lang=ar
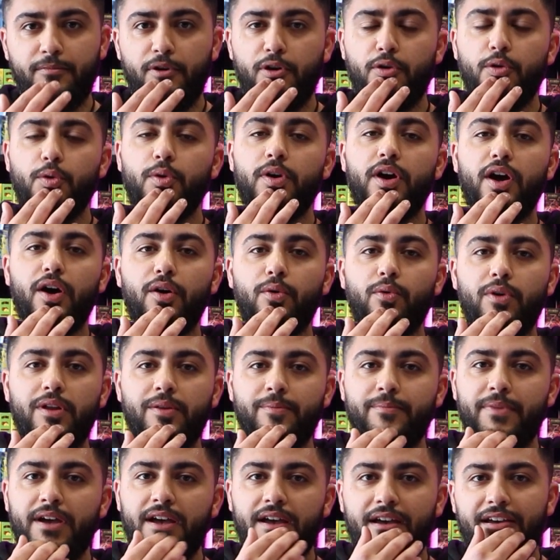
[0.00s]
هو اول
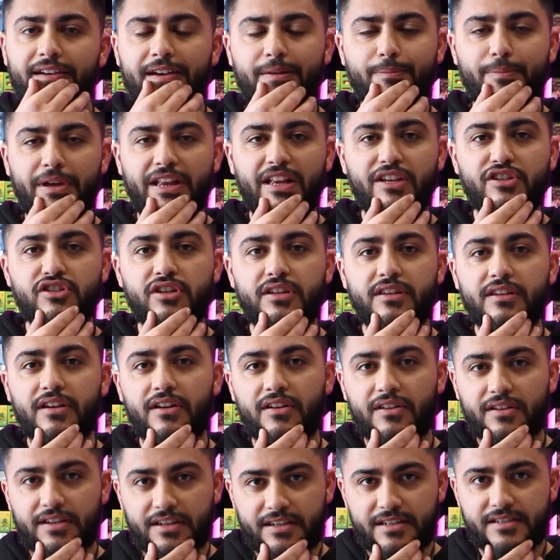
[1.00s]
ما بلش
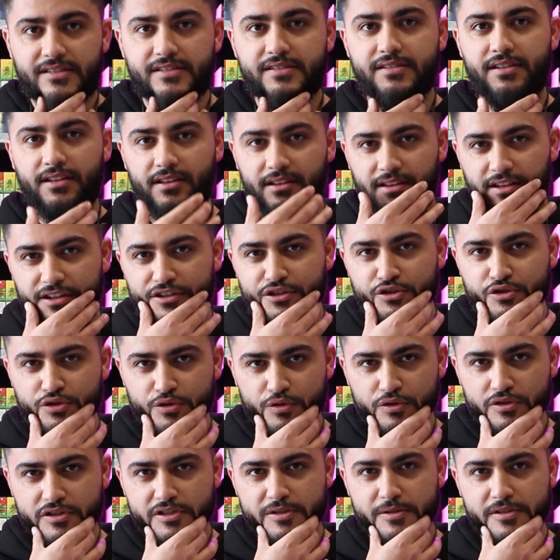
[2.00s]
الترخيص
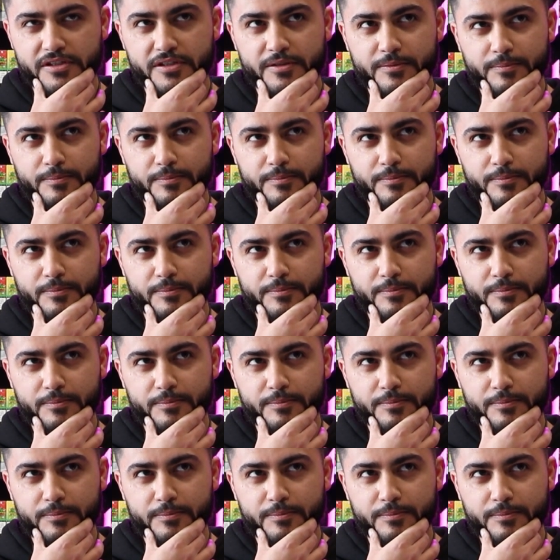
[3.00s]
الجوس